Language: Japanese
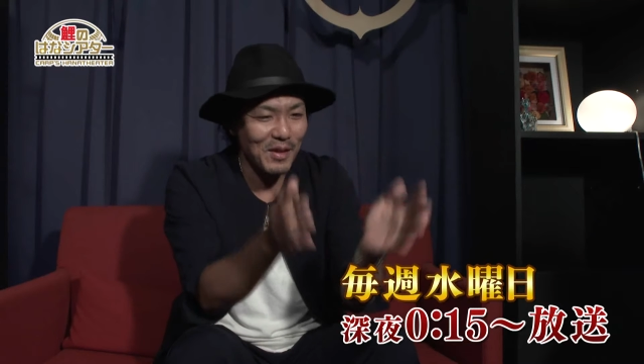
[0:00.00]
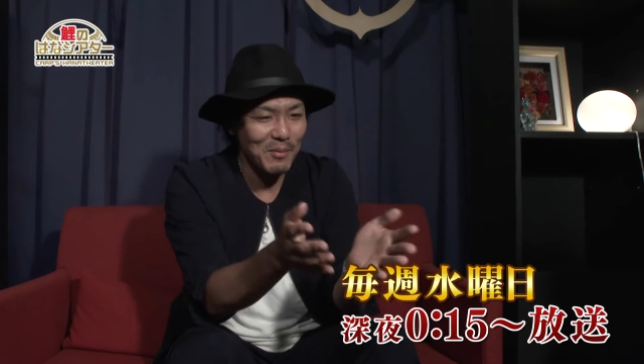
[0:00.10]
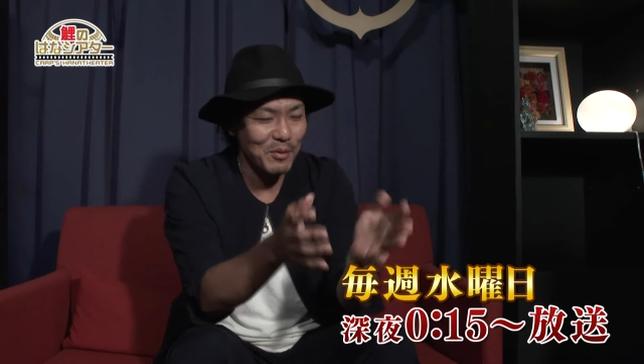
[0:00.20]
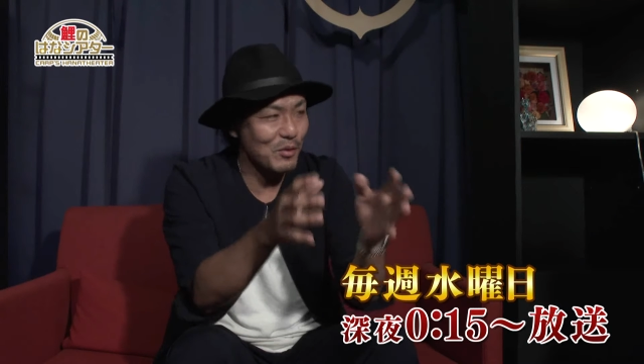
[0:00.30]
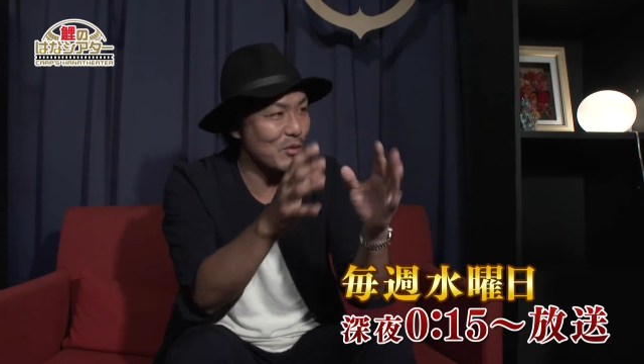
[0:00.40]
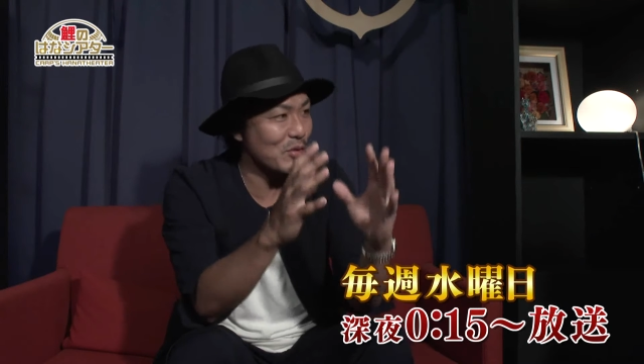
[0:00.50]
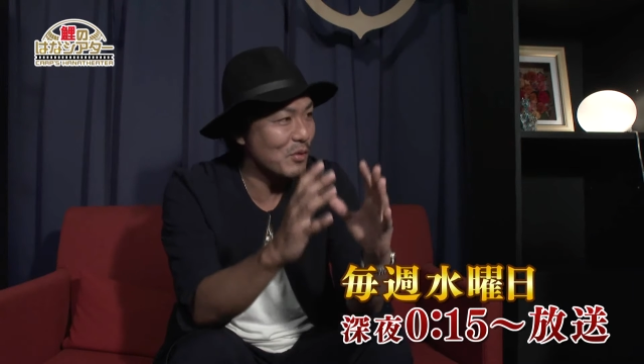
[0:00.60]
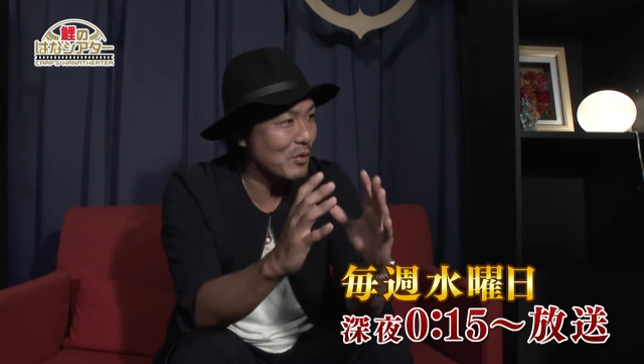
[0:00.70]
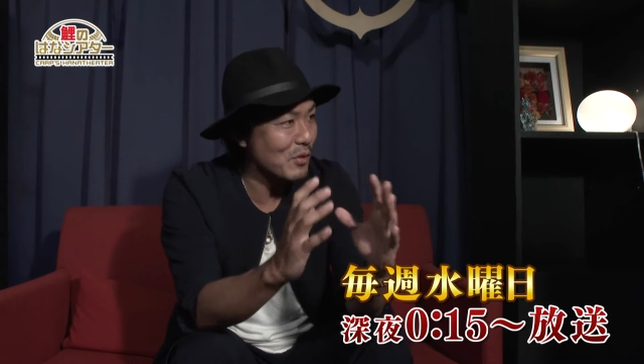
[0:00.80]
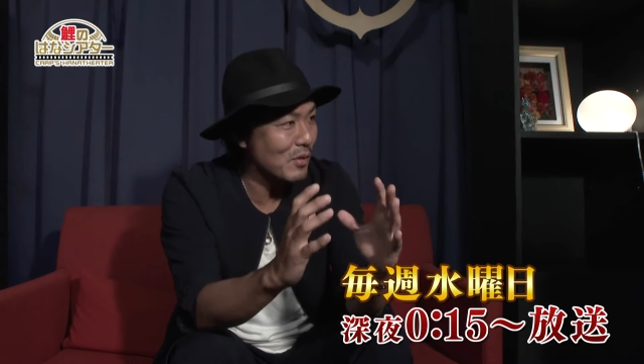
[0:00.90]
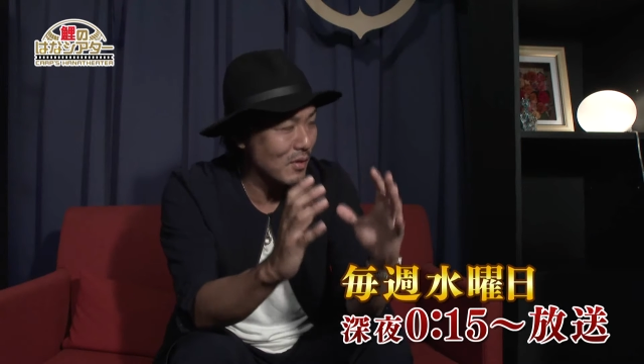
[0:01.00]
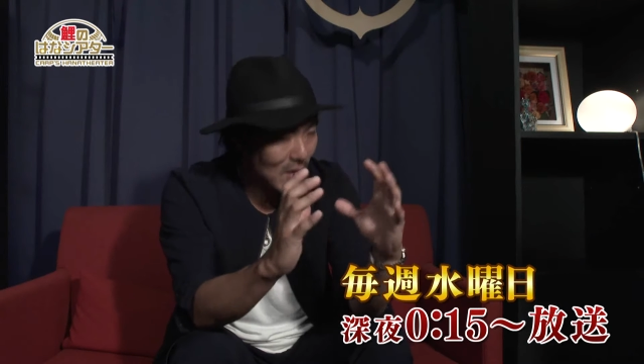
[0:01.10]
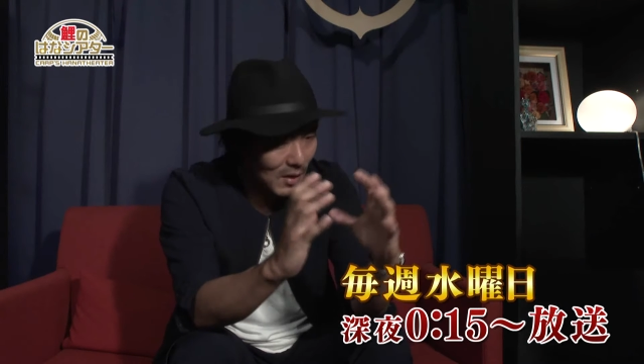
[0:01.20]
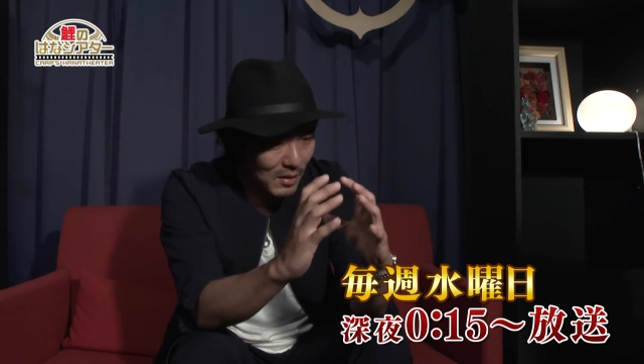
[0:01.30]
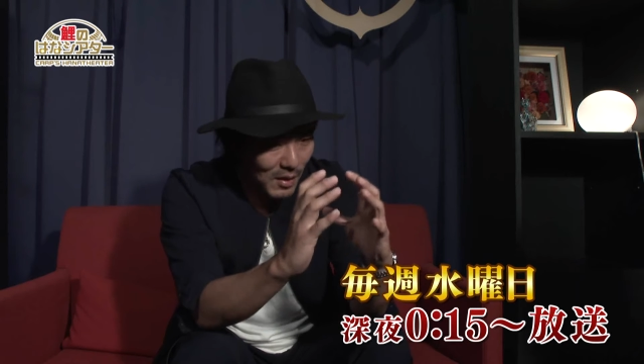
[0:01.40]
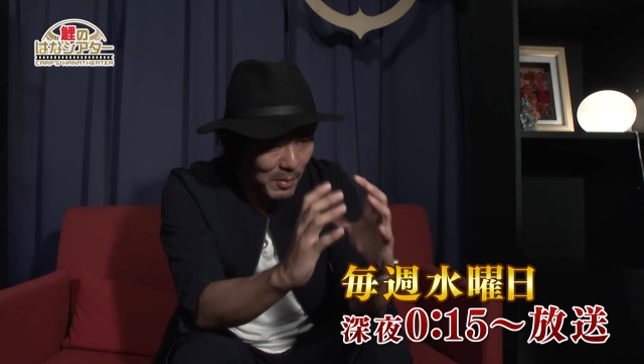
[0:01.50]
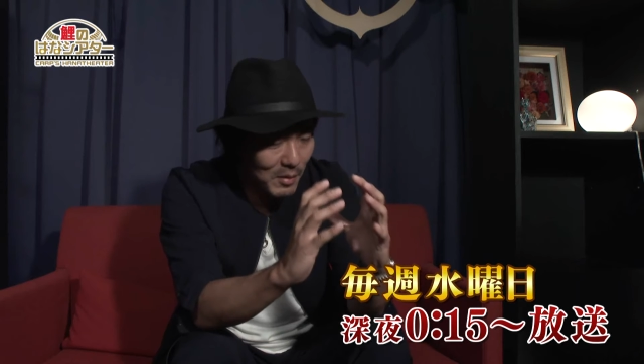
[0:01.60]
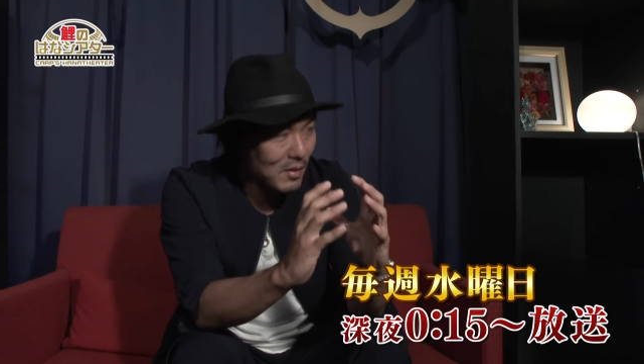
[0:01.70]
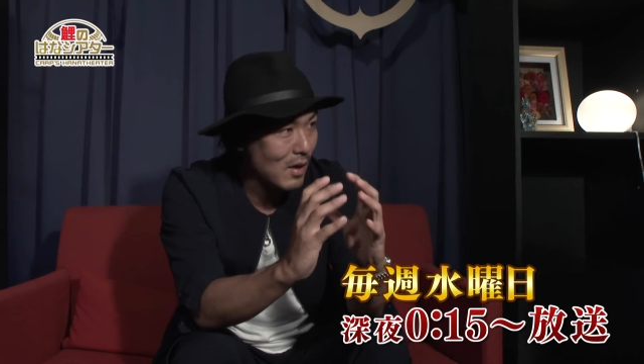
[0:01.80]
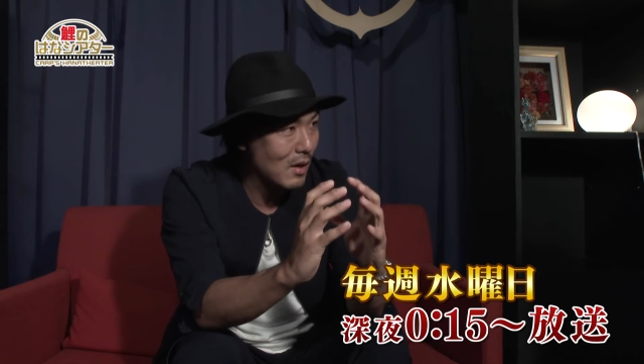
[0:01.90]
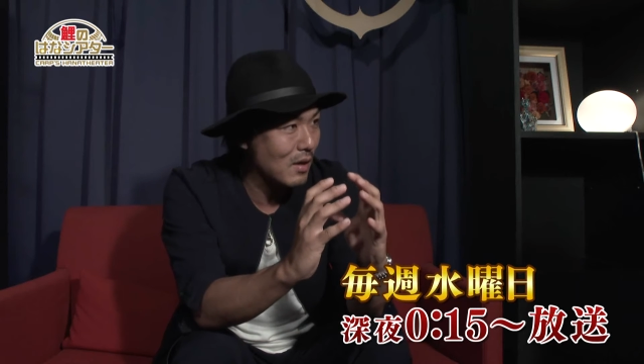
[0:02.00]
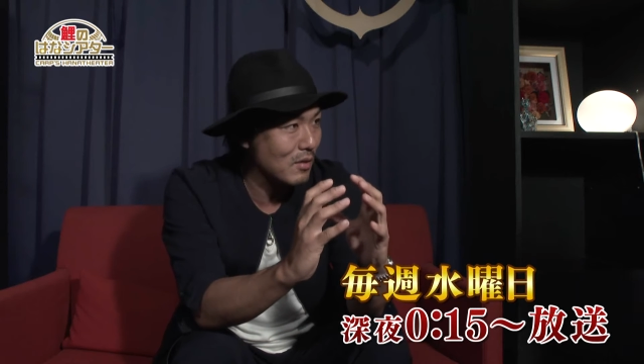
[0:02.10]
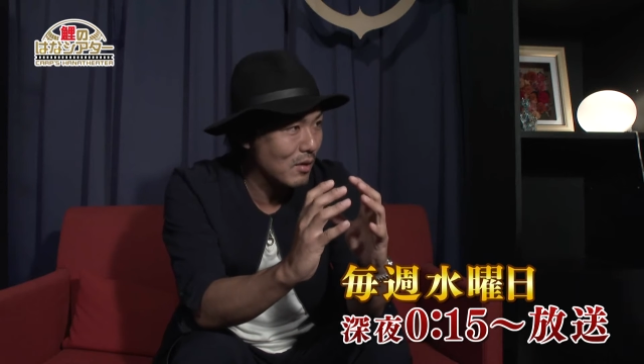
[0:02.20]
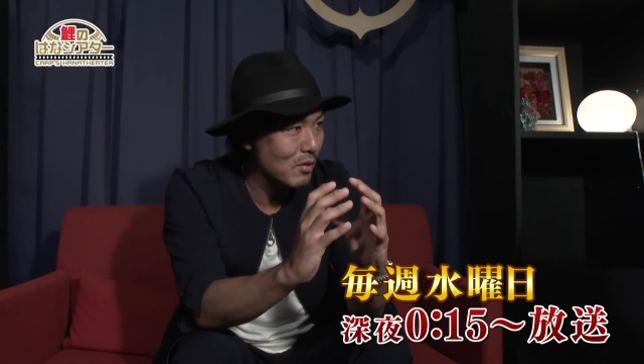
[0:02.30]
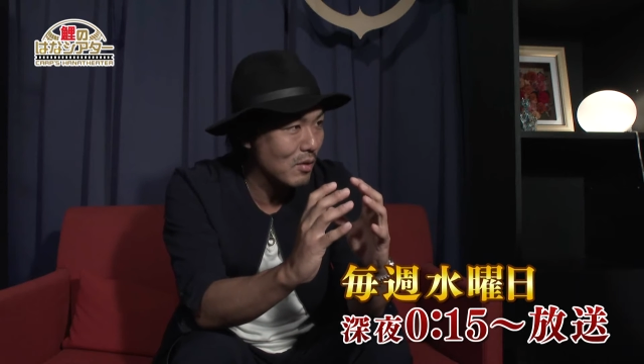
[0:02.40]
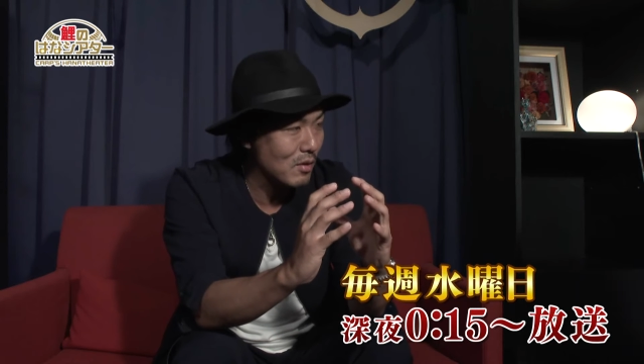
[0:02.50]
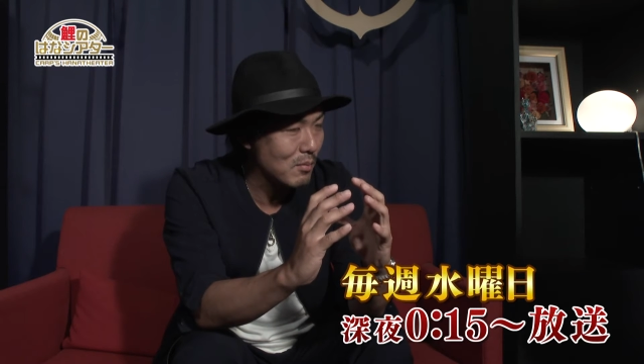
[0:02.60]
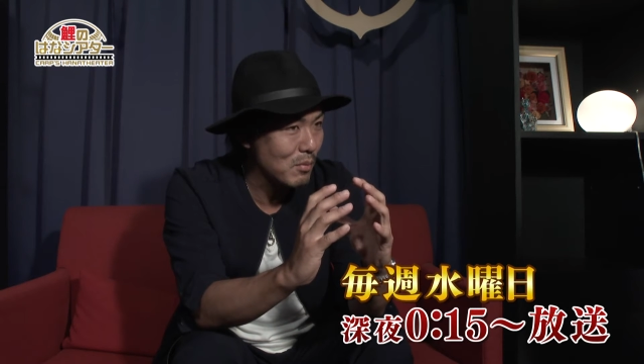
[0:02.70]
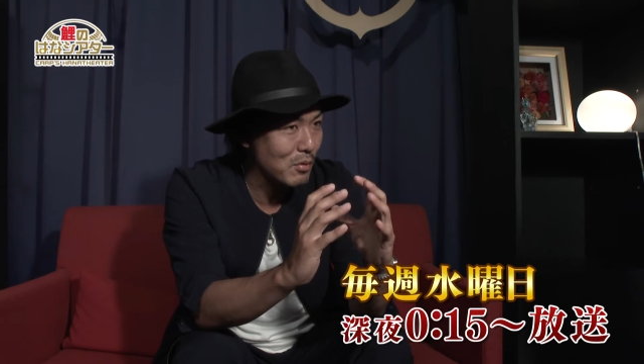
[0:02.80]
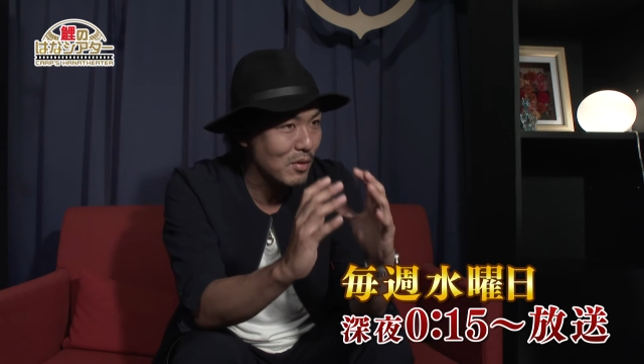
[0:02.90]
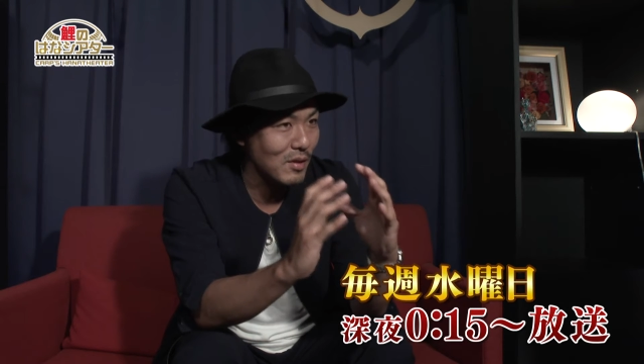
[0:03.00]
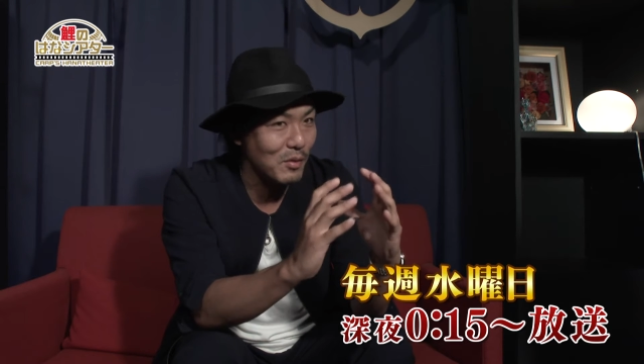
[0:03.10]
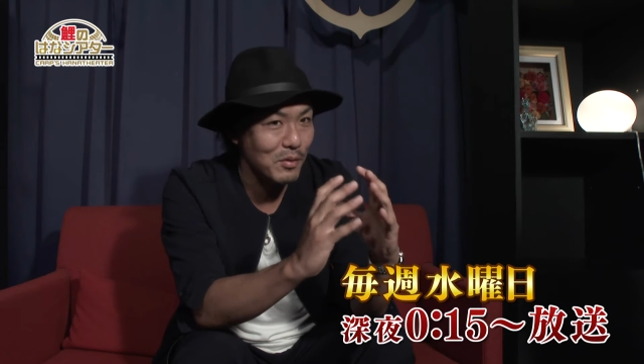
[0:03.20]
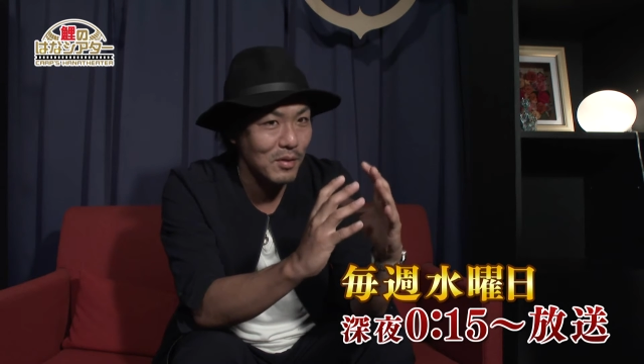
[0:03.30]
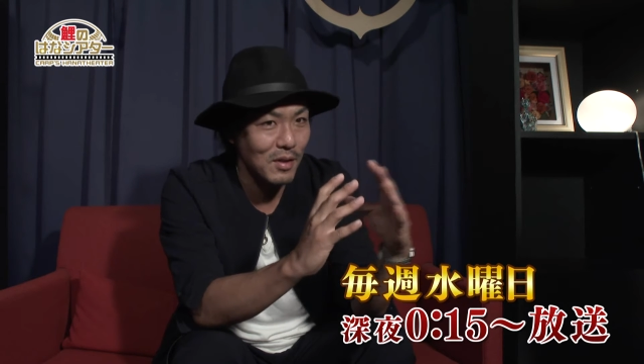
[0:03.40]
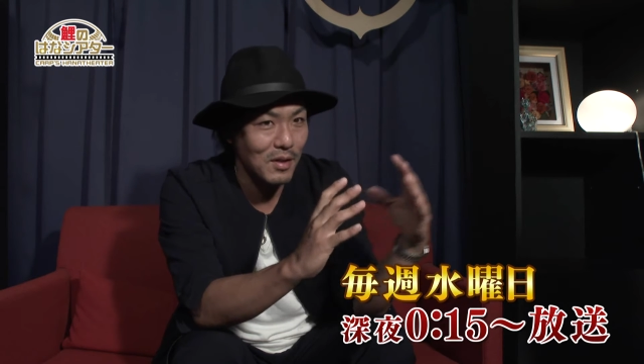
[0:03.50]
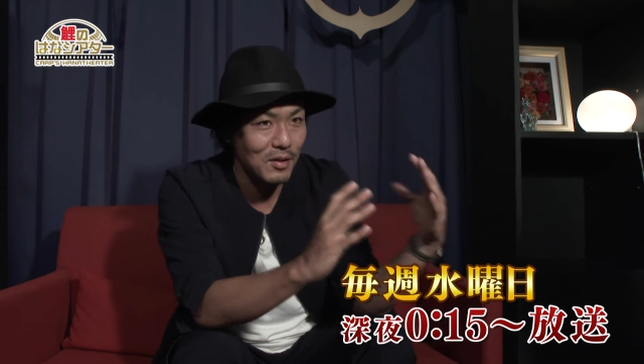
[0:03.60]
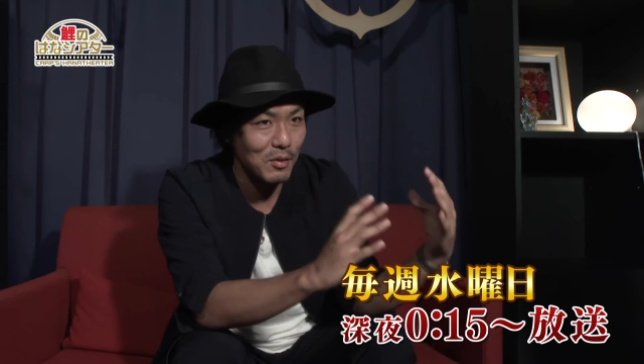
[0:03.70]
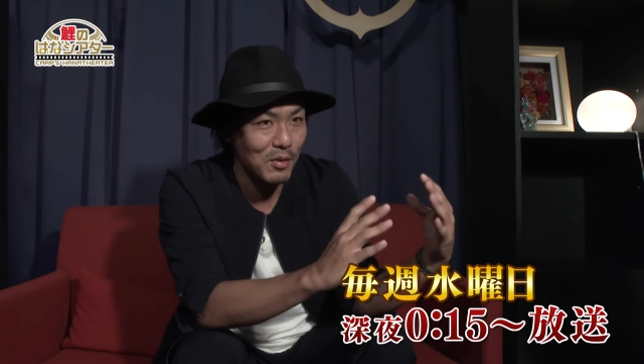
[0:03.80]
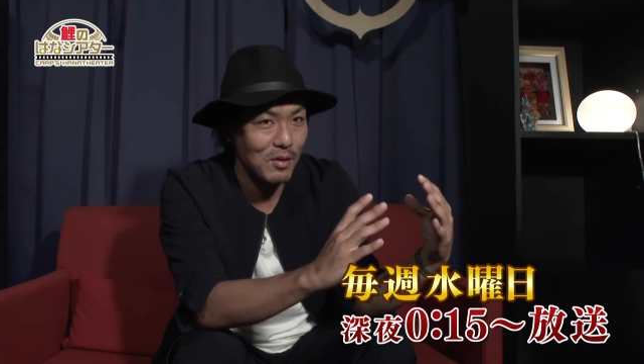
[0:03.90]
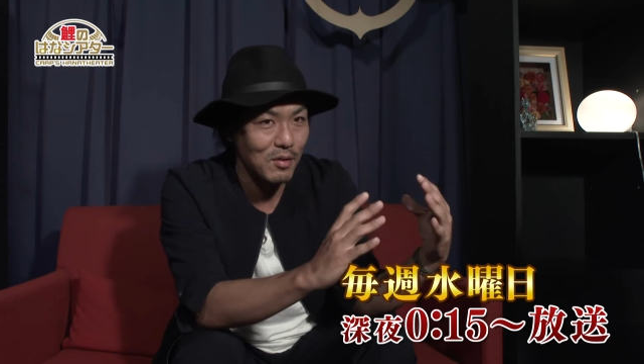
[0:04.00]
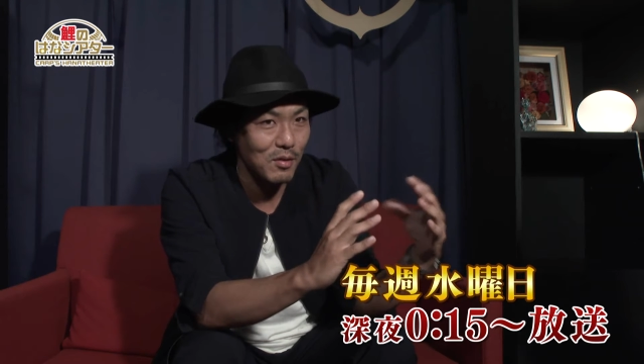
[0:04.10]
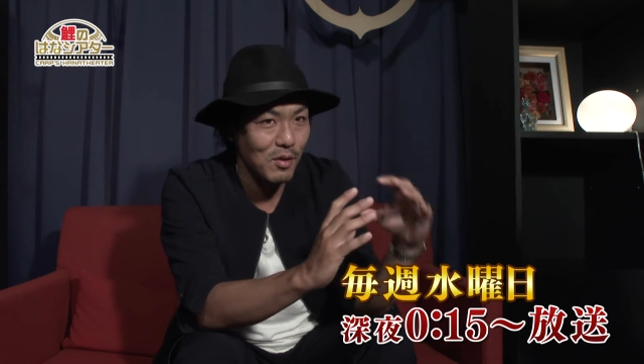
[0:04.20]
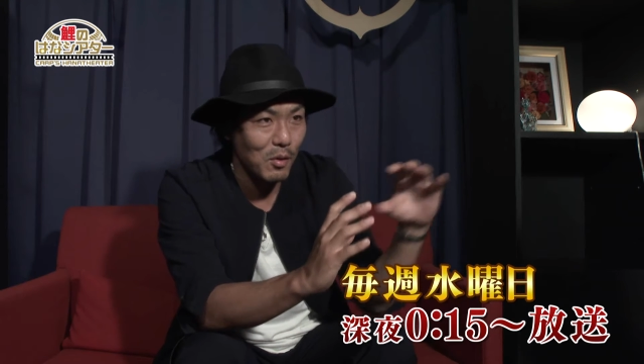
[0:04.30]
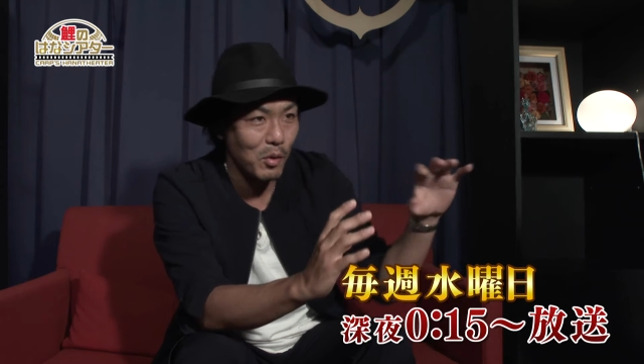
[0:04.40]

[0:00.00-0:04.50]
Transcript: はもう中央がレベルが上がるけど僕が飲んだ人はその